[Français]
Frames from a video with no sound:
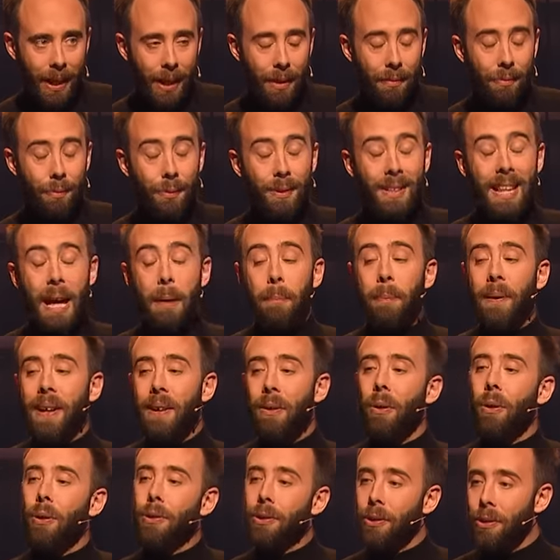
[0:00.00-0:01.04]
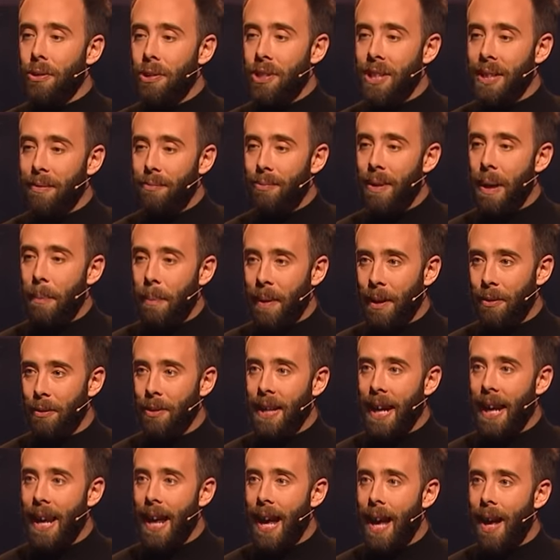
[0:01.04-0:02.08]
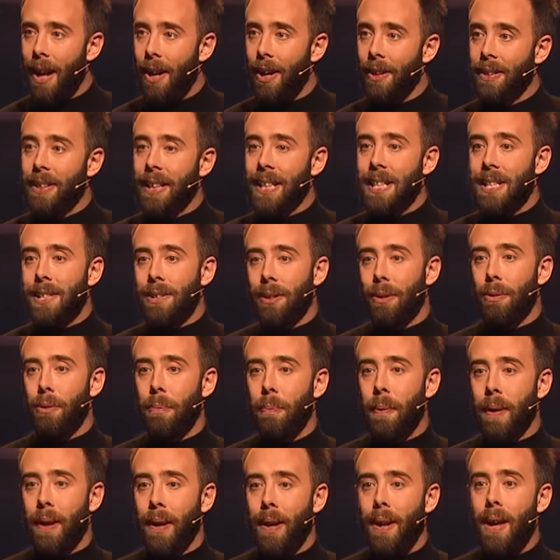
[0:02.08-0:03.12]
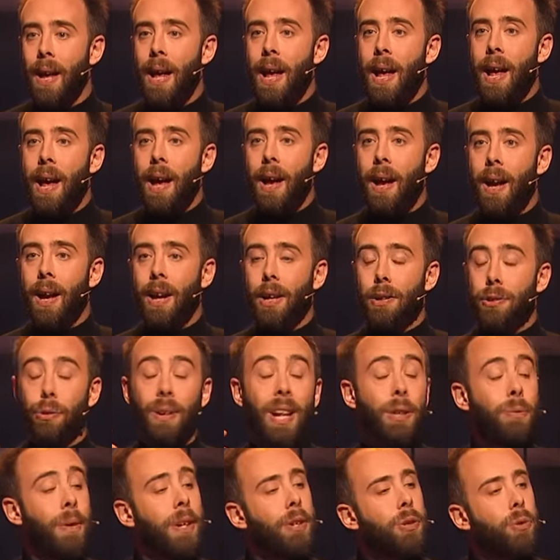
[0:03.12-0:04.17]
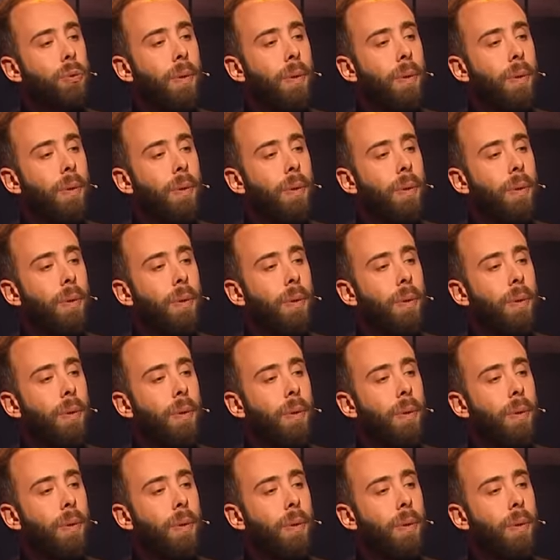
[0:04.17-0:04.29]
Vous taperez en rentrant chez vous après le gala euh, Tristan Lopin euh, sur la toile du